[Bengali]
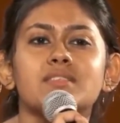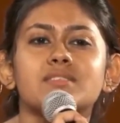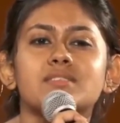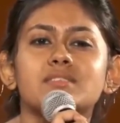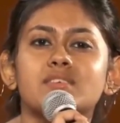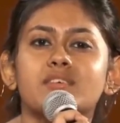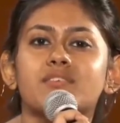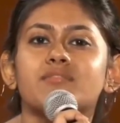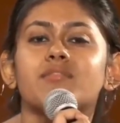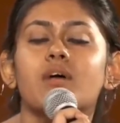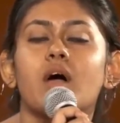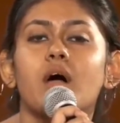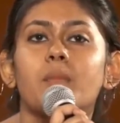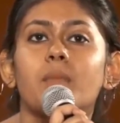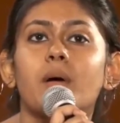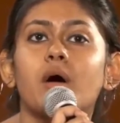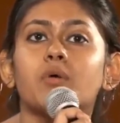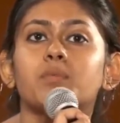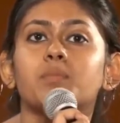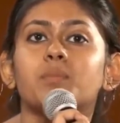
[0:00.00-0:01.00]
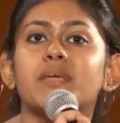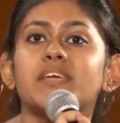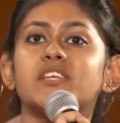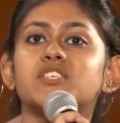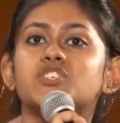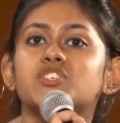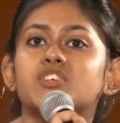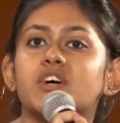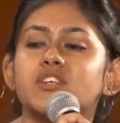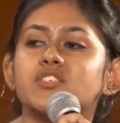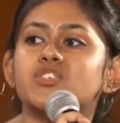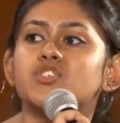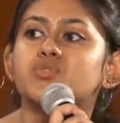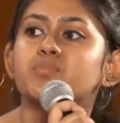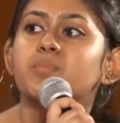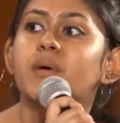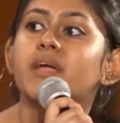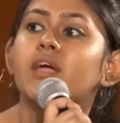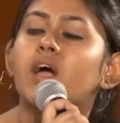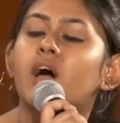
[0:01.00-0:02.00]
এত উদ্বিগ্ন হই আর
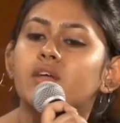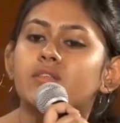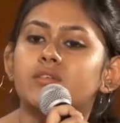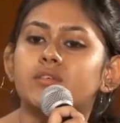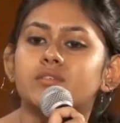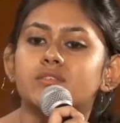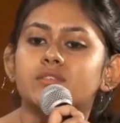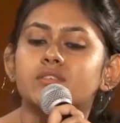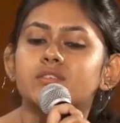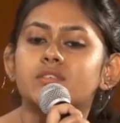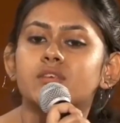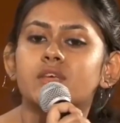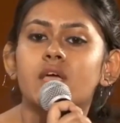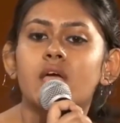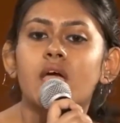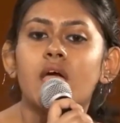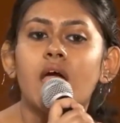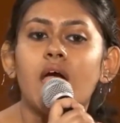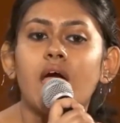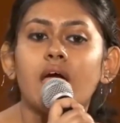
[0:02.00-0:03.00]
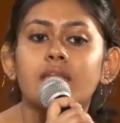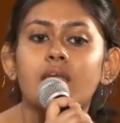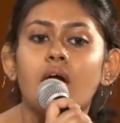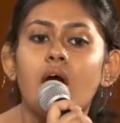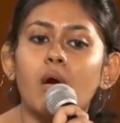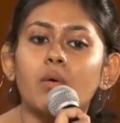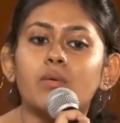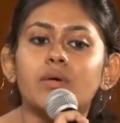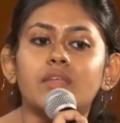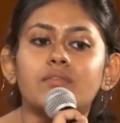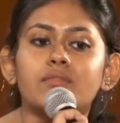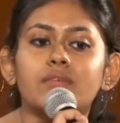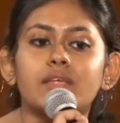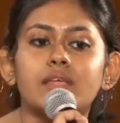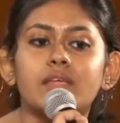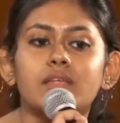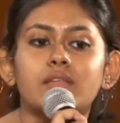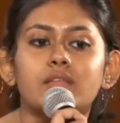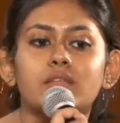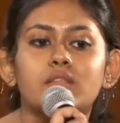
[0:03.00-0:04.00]
কি করলে এটি
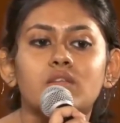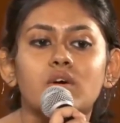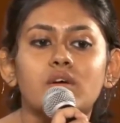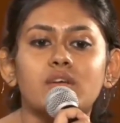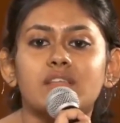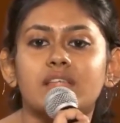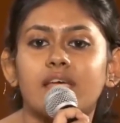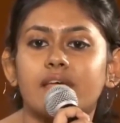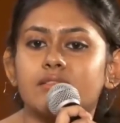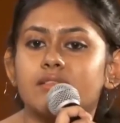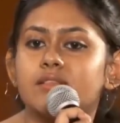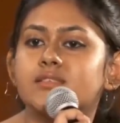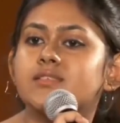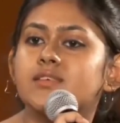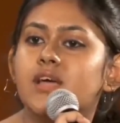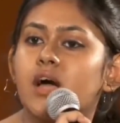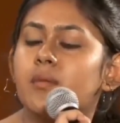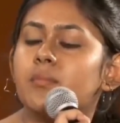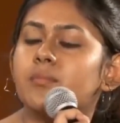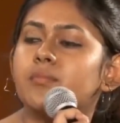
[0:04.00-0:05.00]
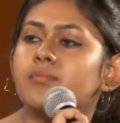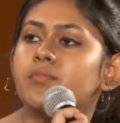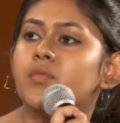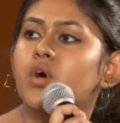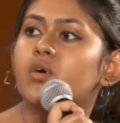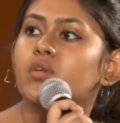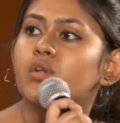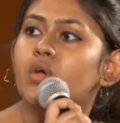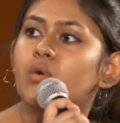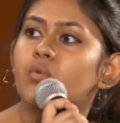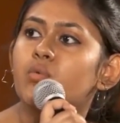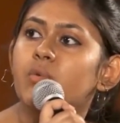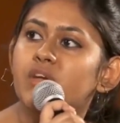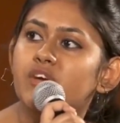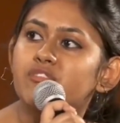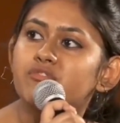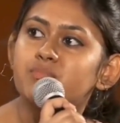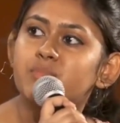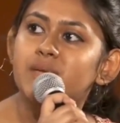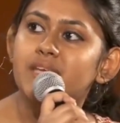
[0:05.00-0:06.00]
আমাদের সুখী হওয়ার পথে
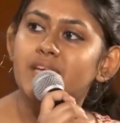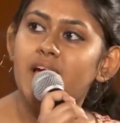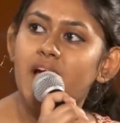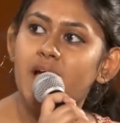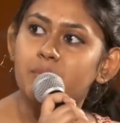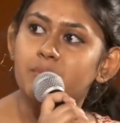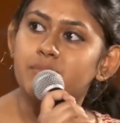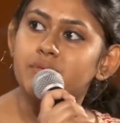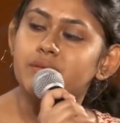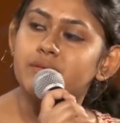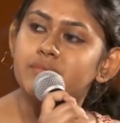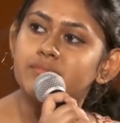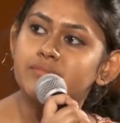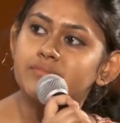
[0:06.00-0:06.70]
বাধা হয়ে দাঁড়াবে না